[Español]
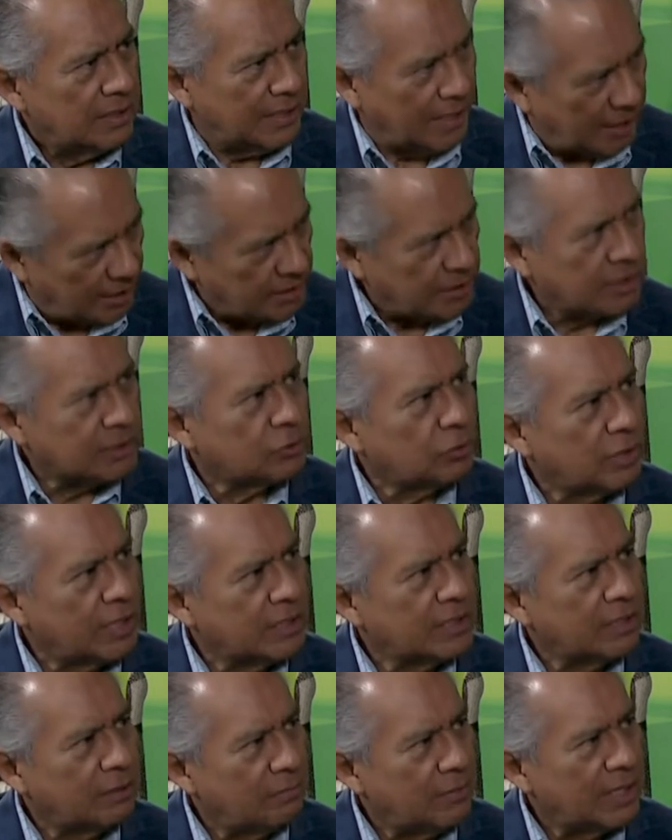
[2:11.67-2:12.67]
Y esta es
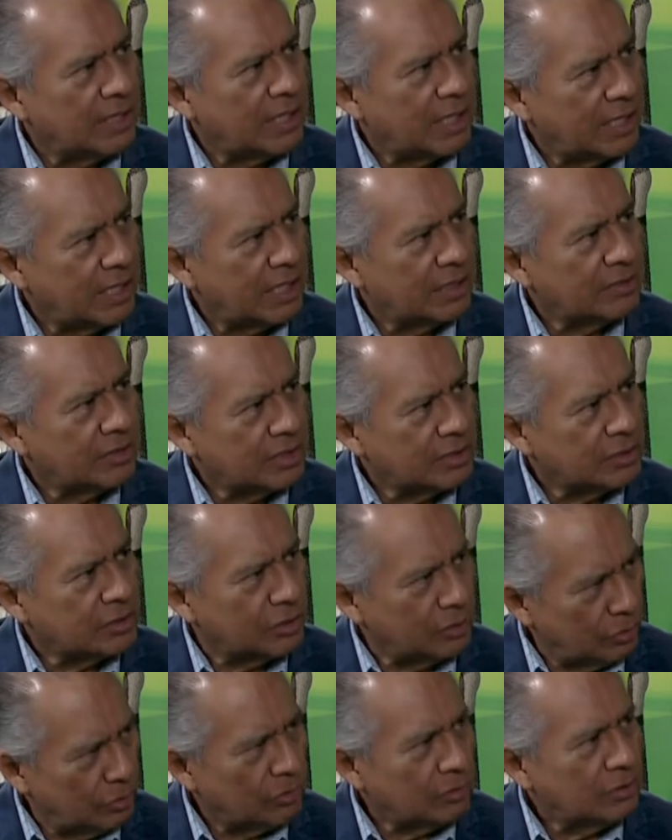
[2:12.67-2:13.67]
una llamada de
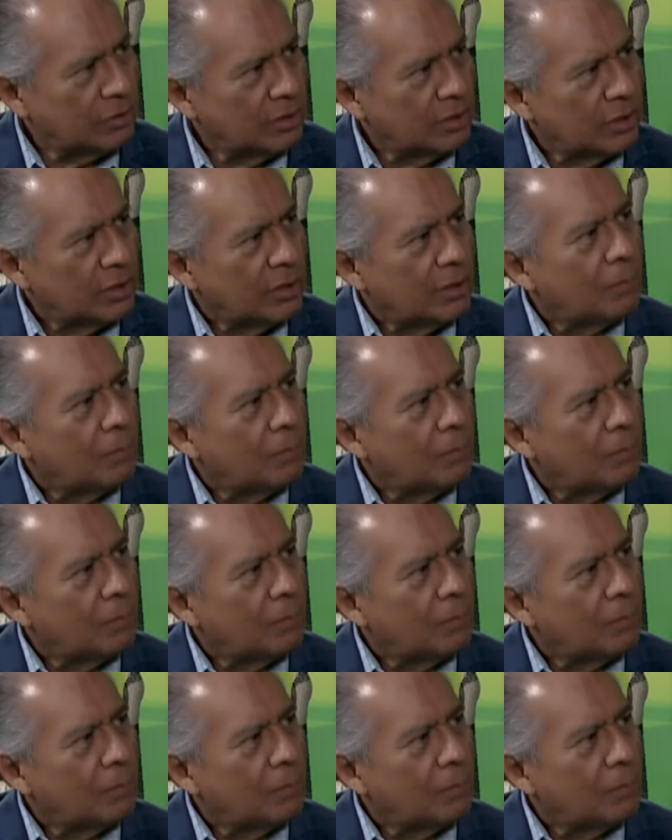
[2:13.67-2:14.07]
atención